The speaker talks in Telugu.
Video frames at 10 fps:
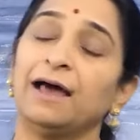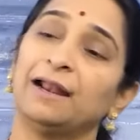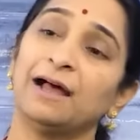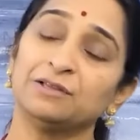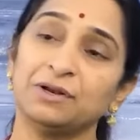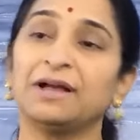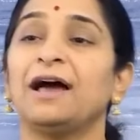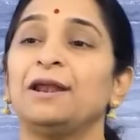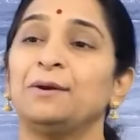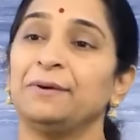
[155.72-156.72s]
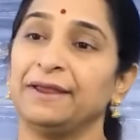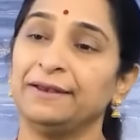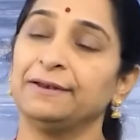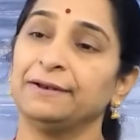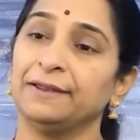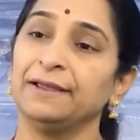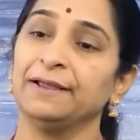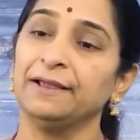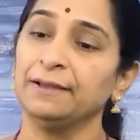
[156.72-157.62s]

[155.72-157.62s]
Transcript: ఆ రాజుల కాలంలో ఏంటంటే